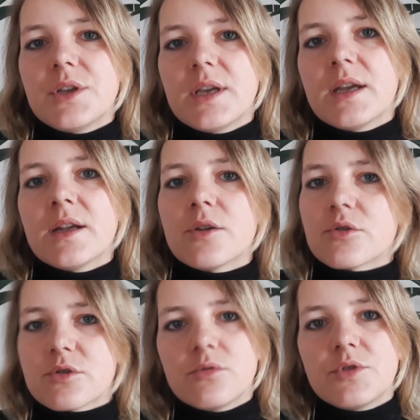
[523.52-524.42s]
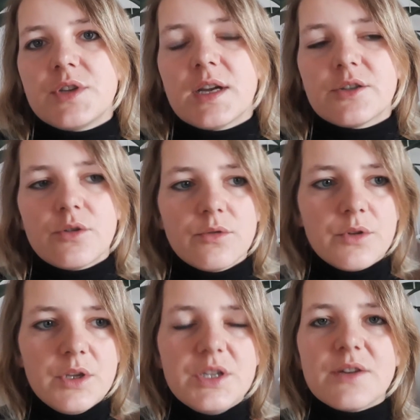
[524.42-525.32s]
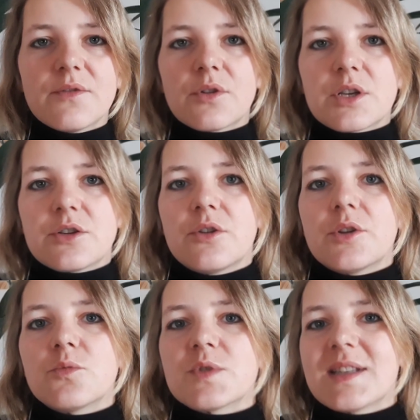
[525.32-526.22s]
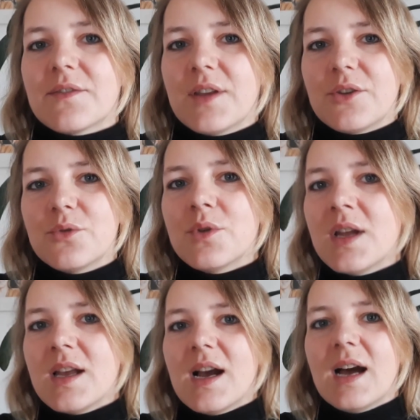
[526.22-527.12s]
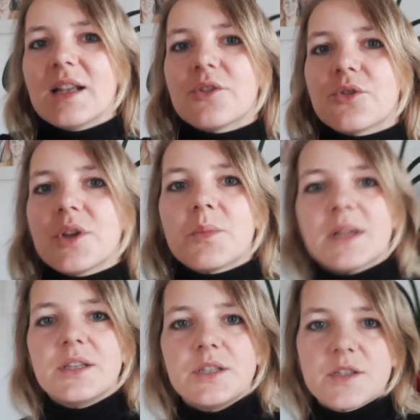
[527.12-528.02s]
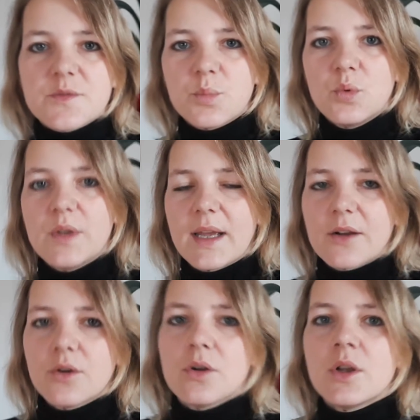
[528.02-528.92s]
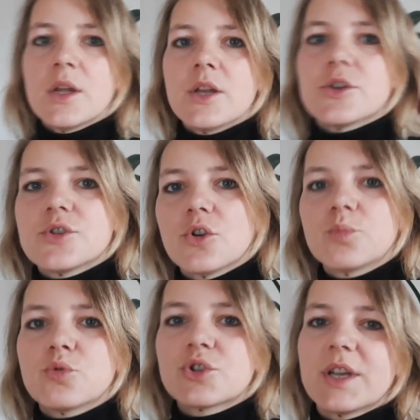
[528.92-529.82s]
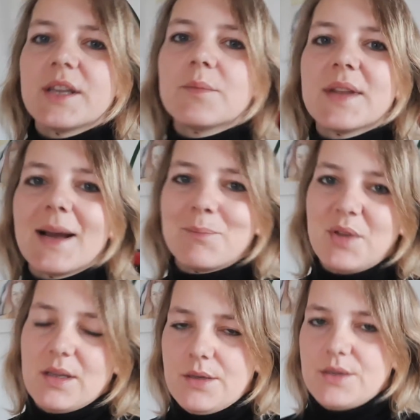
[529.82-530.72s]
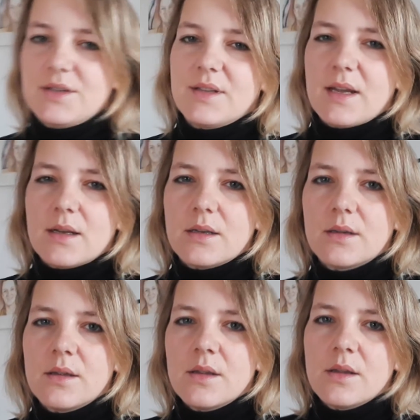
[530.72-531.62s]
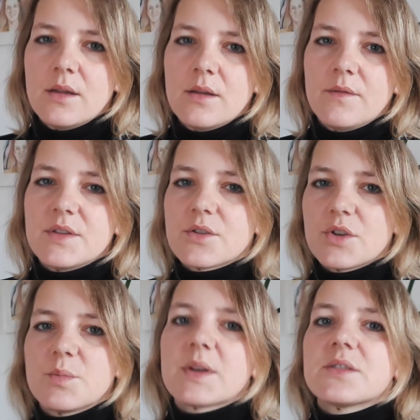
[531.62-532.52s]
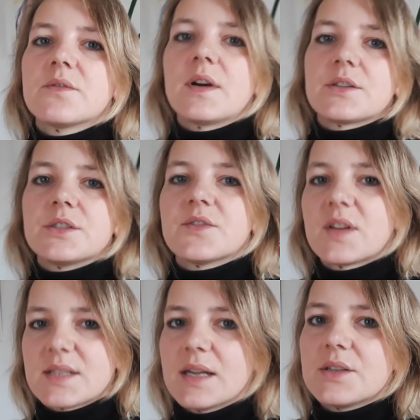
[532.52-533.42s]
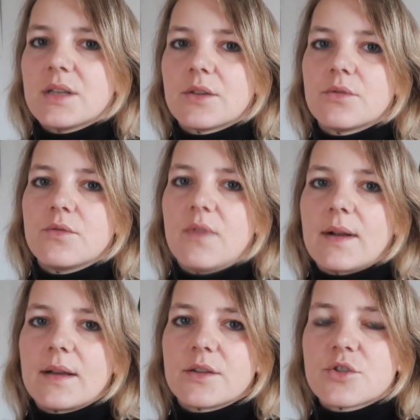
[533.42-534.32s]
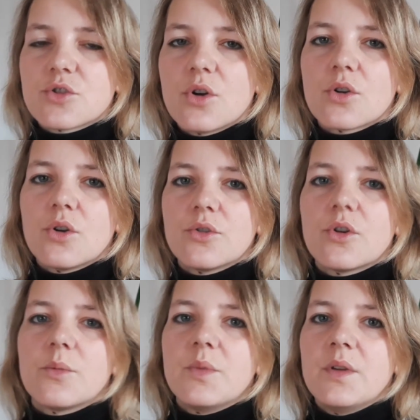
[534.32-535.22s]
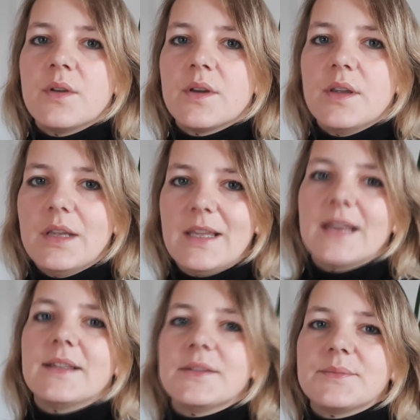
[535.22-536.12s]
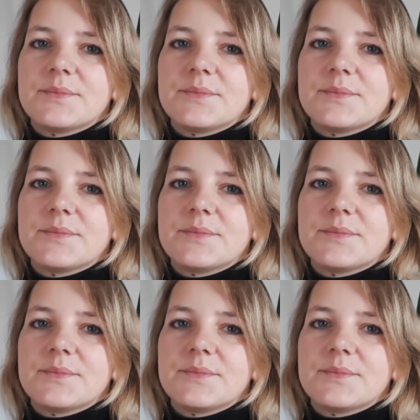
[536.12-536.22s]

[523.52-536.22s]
nie rozluźnia, że on idzie w określonym ustawieniu, ale to nie ma nic wspólnego z odpuszczeniem napięć, tak? Więc to jest bardzo ważne. Zwracajcie na to uwagę, co koń robi i kiedy.